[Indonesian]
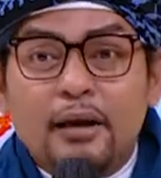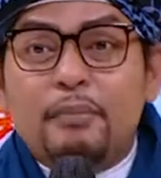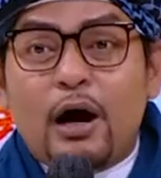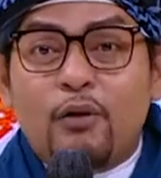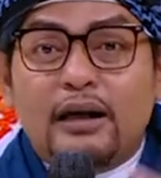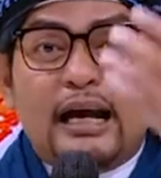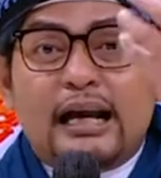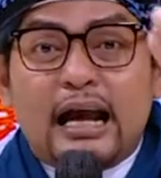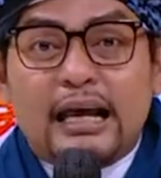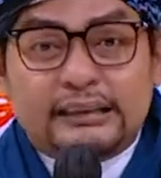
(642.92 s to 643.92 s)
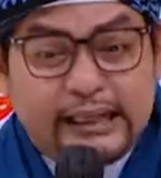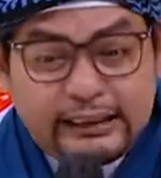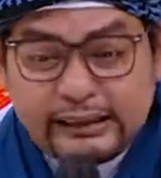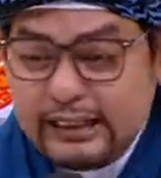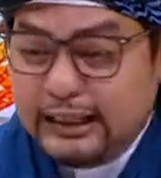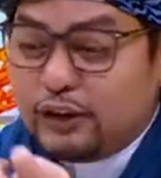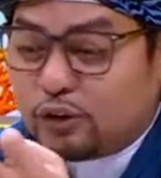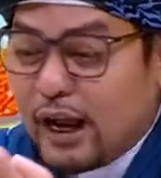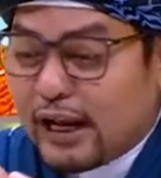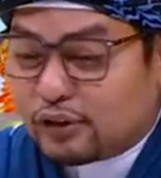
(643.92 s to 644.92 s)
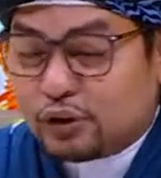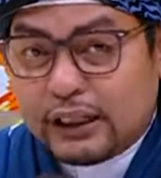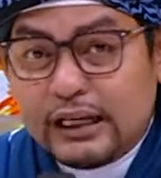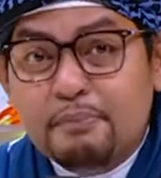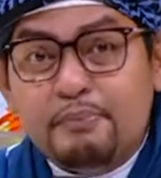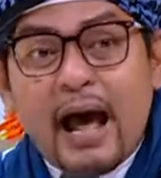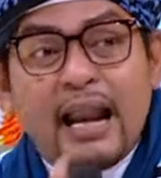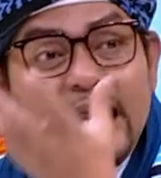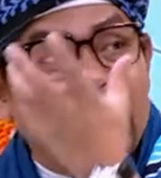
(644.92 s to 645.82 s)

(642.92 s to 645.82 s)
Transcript: bahwa dagangan setan yaitu hasut ini paling